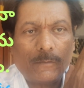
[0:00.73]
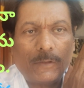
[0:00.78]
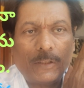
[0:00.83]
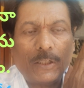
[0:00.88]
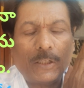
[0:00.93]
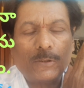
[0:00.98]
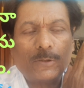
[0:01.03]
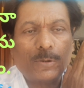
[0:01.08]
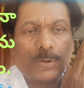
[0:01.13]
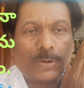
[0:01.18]

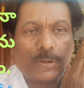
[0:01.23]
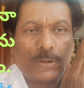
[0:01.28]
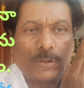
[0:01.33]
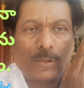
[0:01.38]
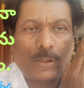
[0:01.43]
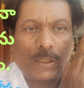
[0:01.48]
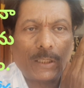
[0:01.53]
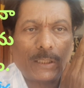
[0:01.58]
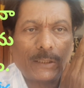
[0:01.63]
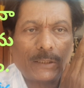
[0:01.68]
వీడియో చూస్తున్న
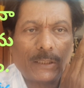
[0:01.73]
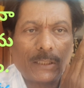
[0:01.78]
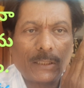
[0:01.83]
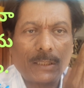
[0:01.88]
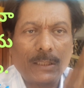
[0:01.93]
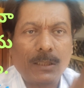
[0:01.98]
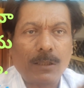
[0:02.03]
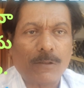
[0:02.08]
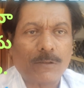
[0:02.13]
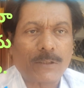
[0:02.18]

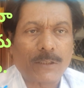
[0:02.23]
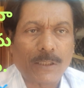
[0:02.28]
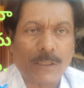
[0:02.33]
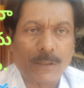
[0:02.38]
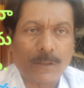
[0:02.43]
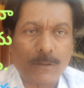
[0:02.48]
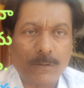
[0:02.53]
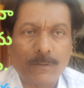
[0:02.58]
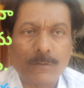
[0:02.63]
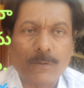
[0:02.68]
వాళ్ళందరికీ
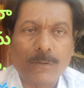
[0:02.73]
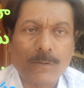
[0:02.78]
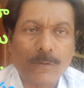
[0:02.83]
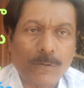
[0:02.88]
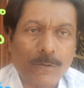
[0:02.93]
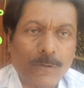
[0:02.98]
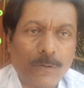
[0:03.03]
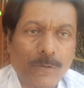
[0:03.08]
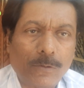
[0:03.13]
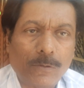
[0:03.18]
నమస్కారం
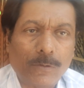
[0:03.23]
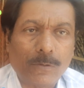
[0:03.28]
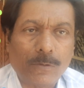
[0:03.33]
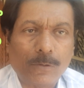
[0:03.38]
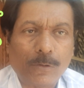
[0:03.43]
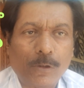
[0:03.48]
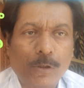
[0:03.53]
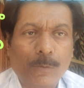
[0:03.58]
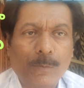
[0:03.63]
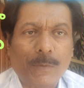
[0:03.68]

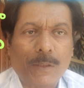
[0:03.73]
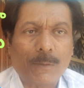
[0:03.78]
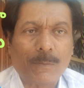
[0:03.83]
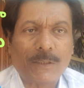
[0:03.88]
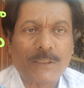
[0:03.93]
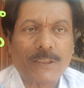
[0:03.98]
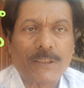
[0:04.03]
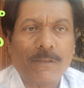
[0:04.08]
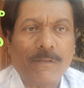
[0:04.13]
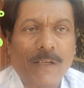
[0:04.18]
ఓం
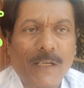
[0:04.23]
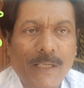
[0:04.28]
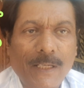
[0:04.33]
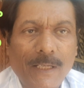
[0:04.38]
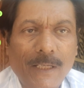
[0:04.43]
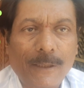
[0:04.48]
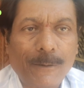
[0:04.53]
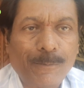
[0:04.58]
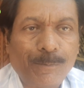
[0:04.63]
నమ శివాయ